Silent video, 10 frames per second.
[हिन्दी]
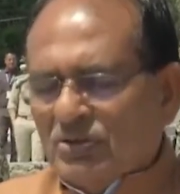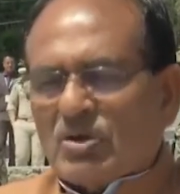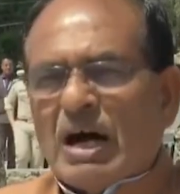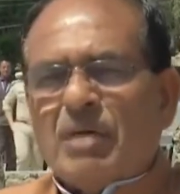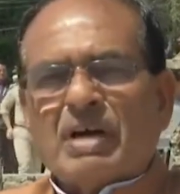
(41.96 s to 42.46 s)
जो
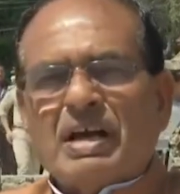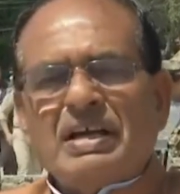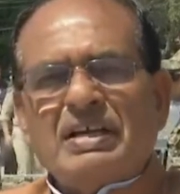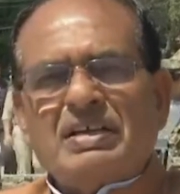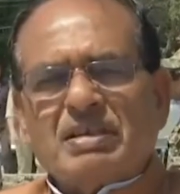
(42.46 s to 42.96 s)
काम
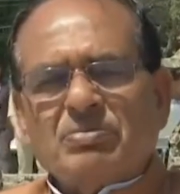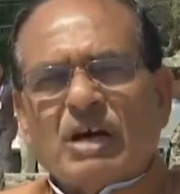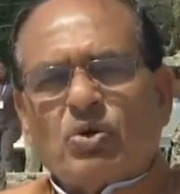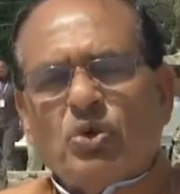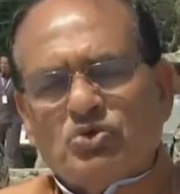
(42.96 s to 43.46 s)
करने की
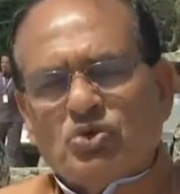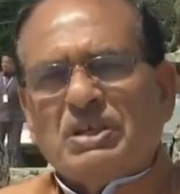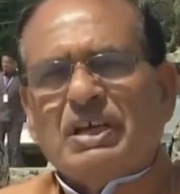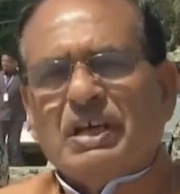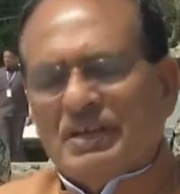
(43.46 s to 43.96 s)
क्षमता खो
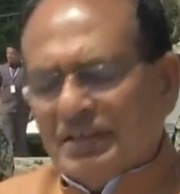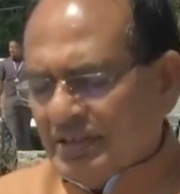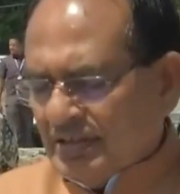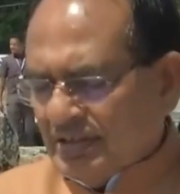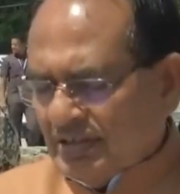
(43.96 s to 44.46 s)
चुकी है
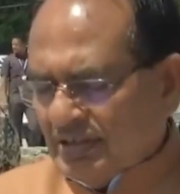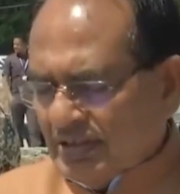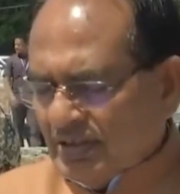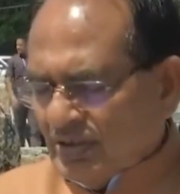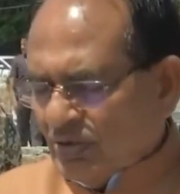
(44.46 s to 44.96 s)

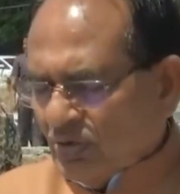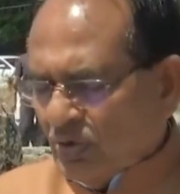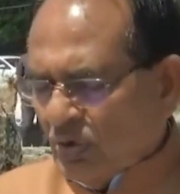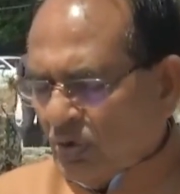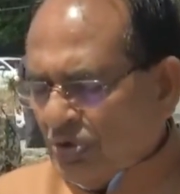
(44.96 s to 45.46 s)

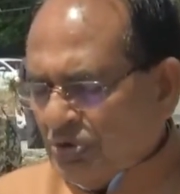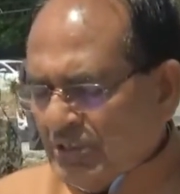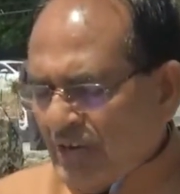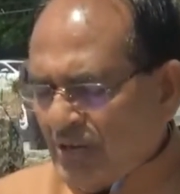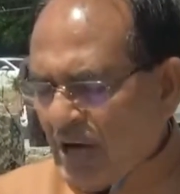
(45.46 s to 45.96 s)
उनको
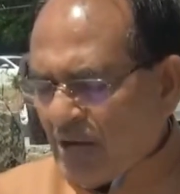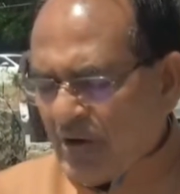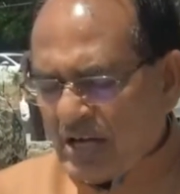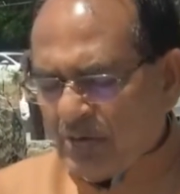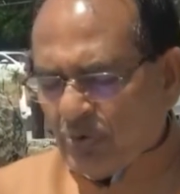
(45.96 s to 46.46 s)
जीवन भर
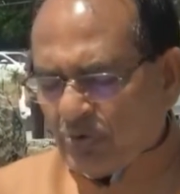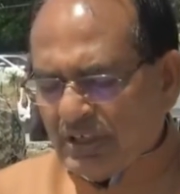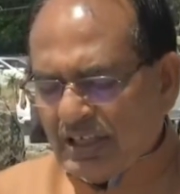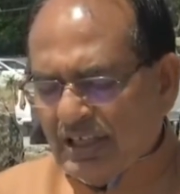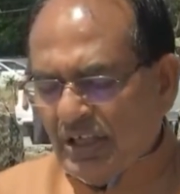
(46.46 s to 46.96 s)
भरण
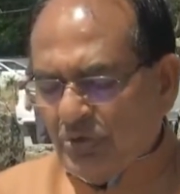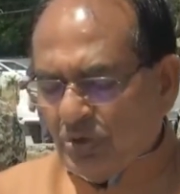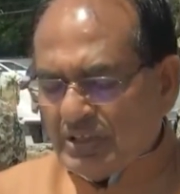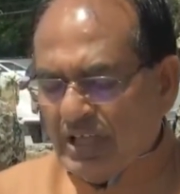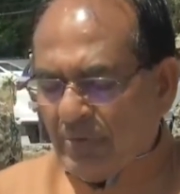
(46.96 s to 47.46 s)
पोषण के लिए
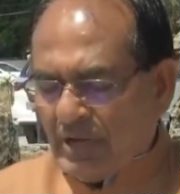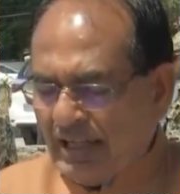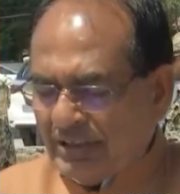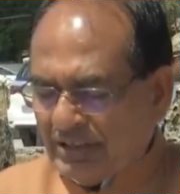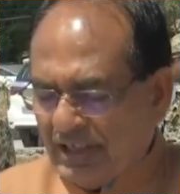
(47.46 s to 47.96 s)
योजना
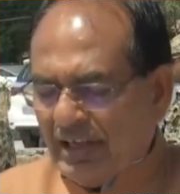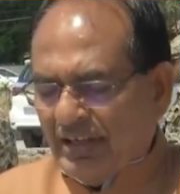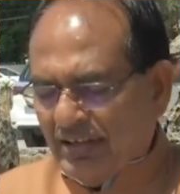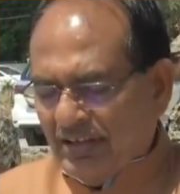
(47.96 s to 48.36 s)
बनाएंगे